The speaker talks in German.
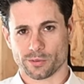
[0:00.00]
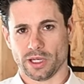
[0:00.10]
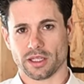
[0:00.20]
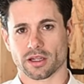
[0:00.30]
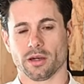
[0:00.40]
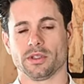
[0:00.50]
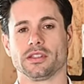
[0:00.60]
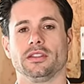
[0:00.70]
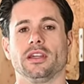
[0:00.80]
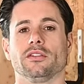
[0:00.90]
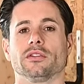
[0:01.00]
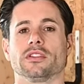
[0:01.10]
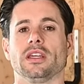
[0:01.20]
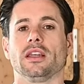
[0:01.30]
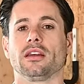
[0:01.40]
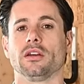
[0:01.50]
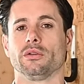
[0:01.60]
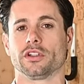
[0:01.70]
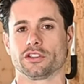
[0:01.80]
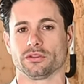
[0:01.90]
Speicherkapazität von 10
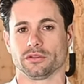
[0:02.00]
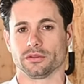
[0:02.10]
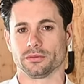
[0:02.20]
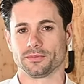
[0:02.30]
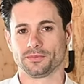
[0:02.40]
Kilowattstunden.